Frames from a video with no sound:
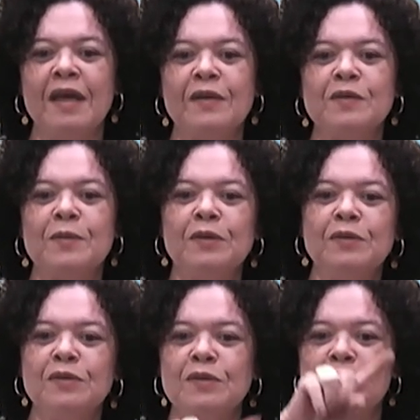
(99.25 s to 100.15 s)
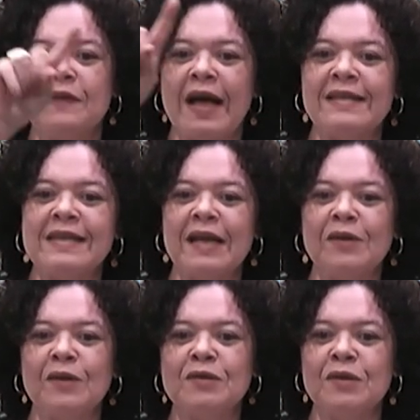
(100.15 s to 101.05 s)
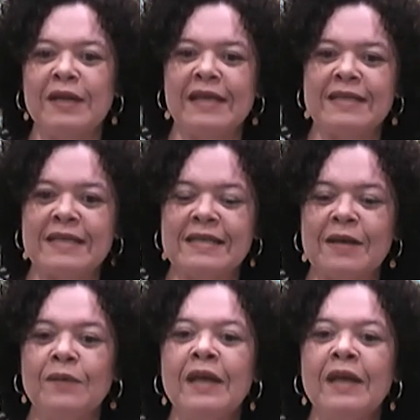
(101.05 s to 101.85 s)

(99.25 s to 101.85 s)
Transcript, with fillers: e os produtos, fazem a nossa organização